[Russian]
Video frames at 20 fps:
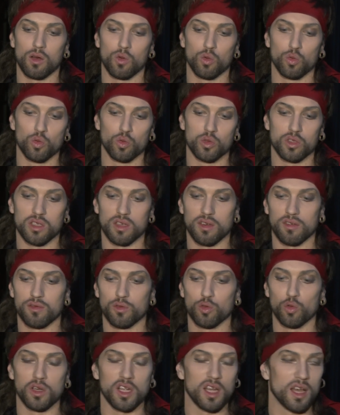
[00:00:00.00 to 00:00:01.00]
окунуться
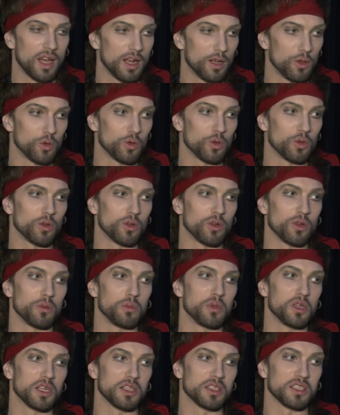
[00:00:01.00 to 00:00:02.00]
в ту реалию
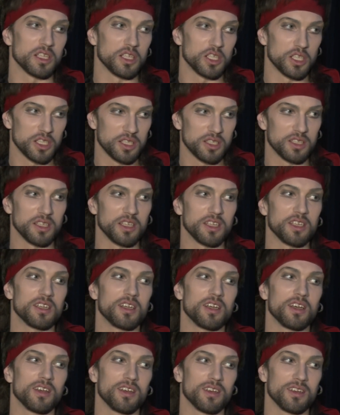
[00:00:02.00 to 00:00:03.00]
э, пиратской жизни, э,
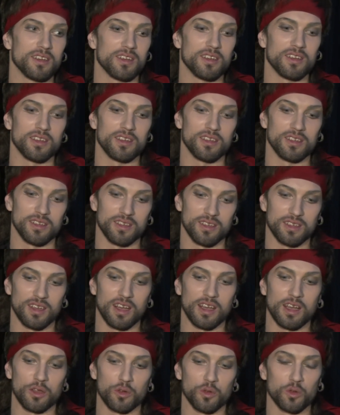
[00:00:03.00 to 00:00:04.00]

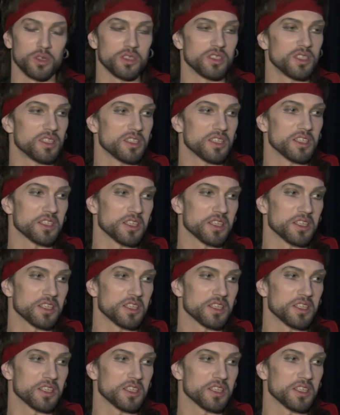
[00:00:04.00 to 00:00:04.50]
о которой здесь